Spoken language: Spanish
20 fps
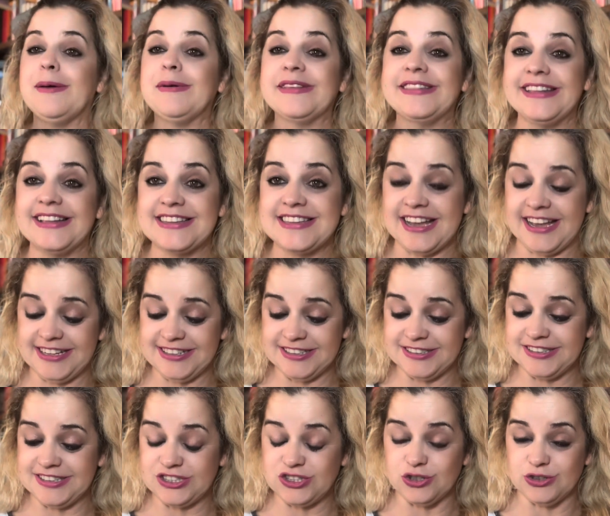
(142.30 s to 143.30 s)
vez e-
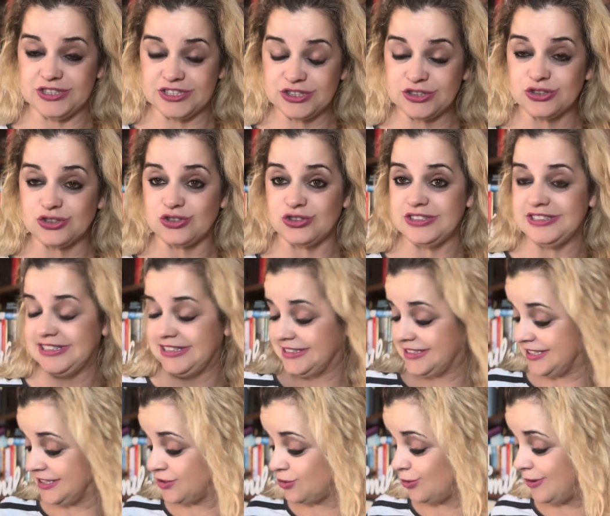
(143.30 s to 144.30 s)
dicho esto y
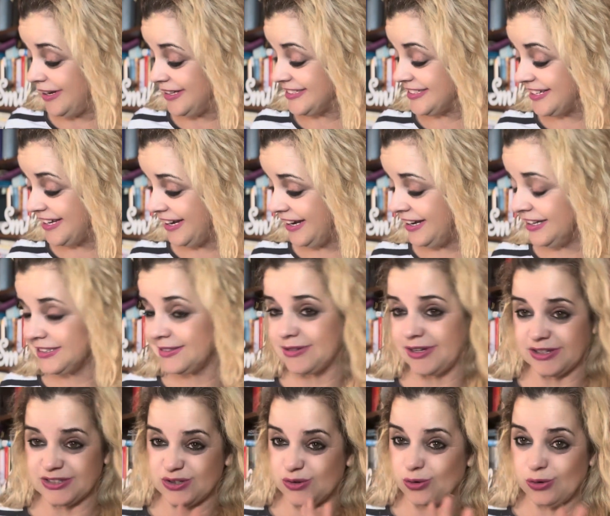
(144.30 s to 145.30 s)
hechas todas las quejas,
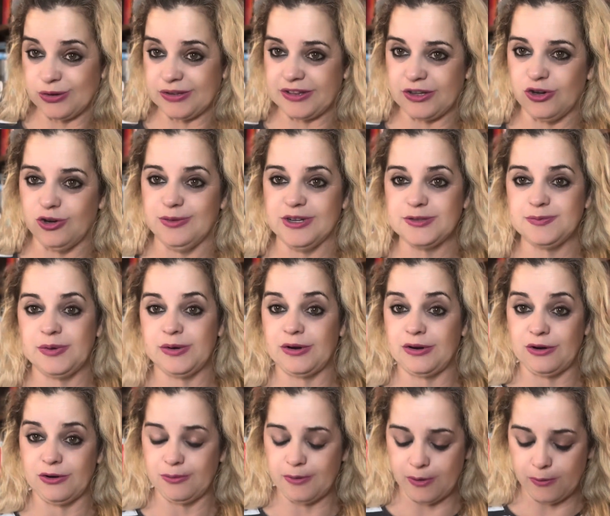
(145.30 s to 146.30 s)
que seguro que tengo más, pero
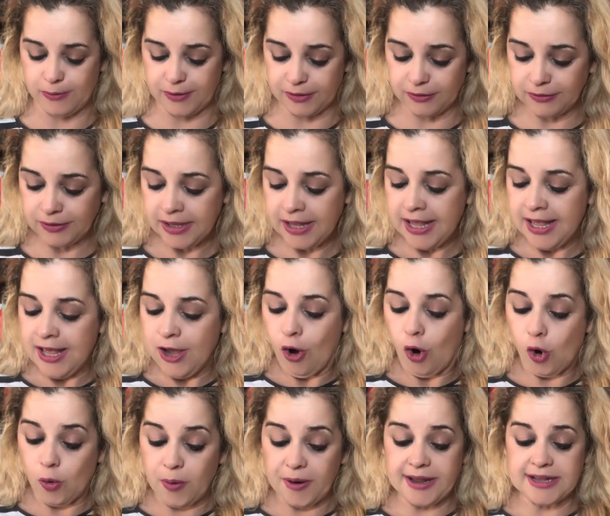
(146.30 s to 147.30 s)
ahora no me acuerdo,
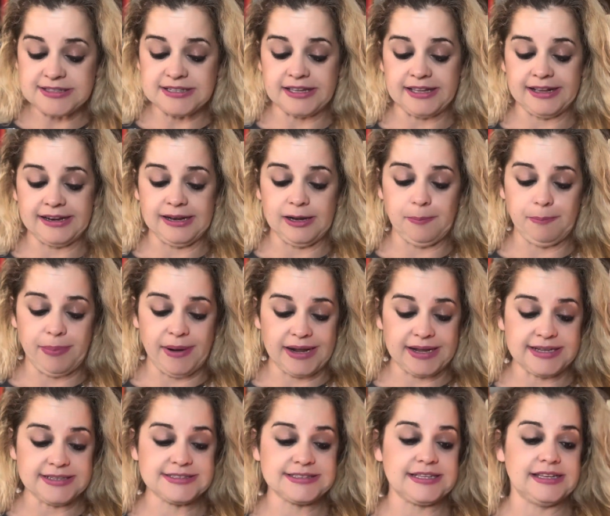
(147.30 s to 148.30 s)
os voy a enseñar el
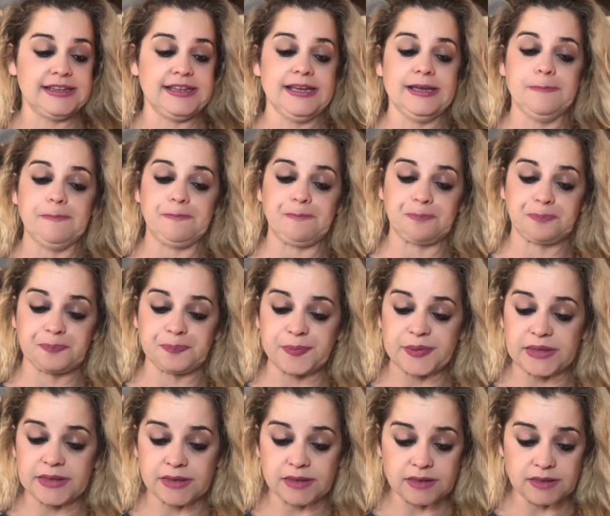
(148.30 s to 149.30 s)
pack este de
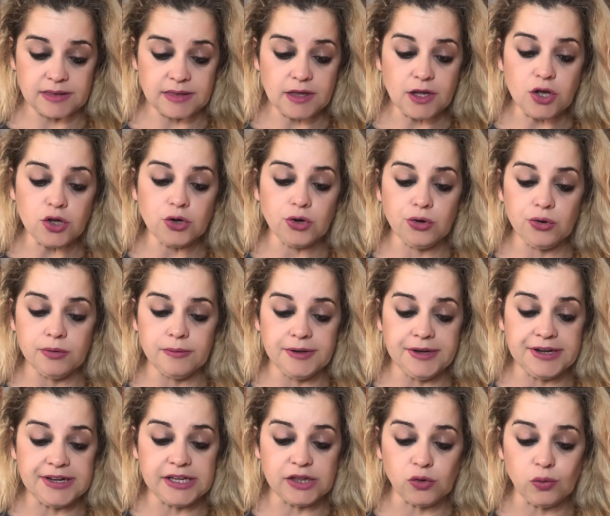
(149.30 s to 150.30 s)

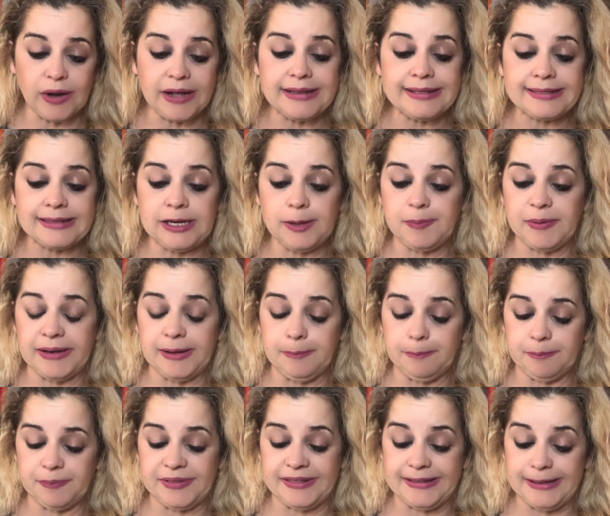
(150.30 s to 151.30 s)
ritual triple,
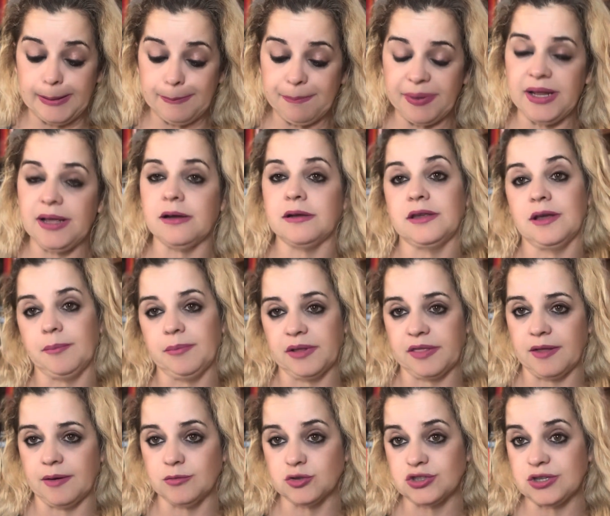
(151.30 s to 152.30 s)
triple, ya
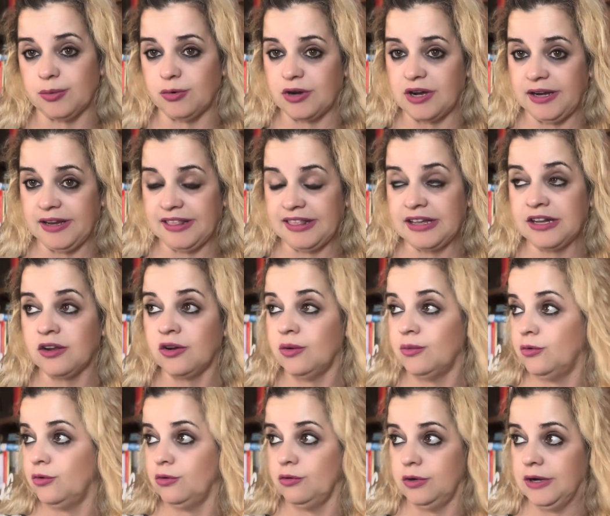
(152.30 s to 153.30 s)
empezamos a vocalizar
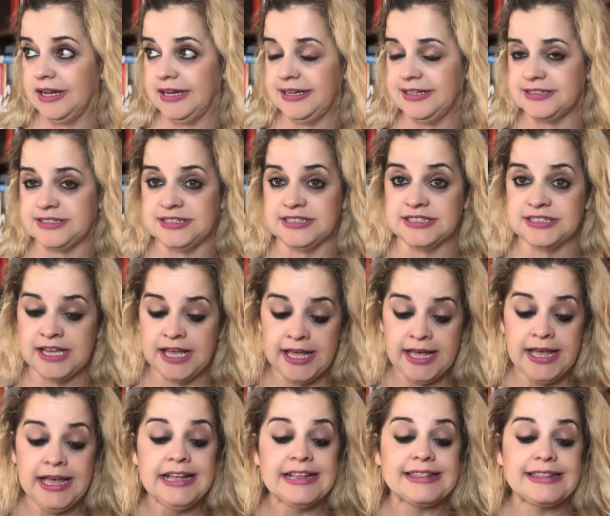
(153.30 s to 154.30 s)
como las leches,
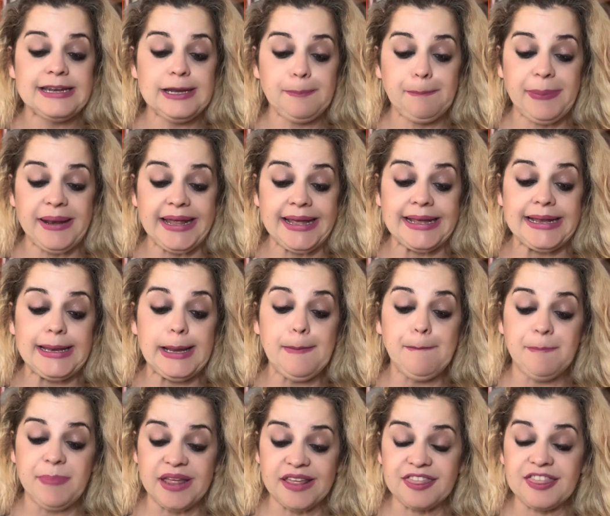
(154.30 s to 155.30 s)
triple
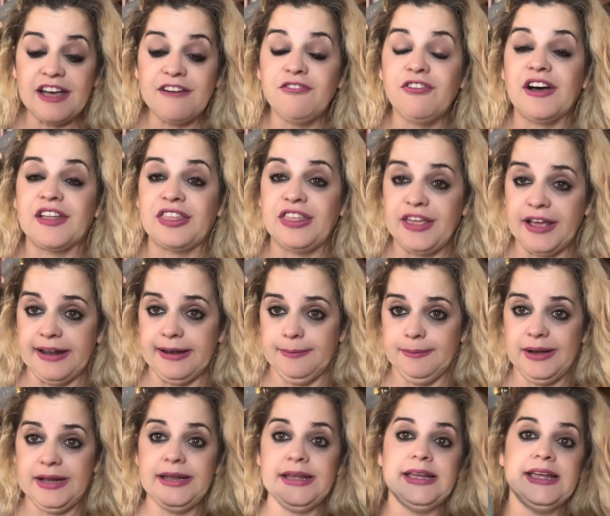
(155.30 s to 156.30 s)
limpieza facial,
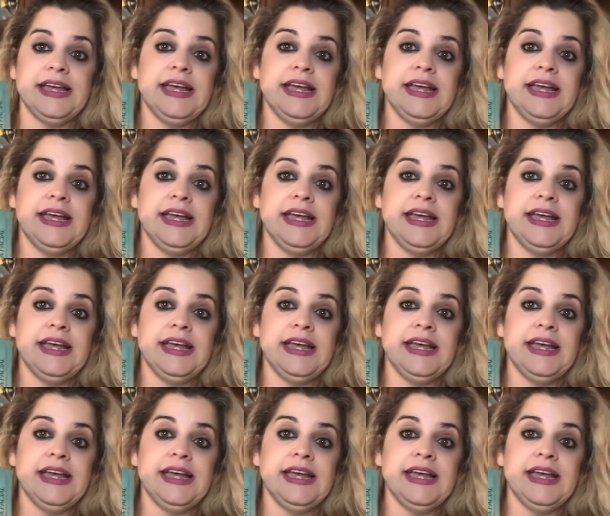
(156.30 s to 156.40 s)
¿vale?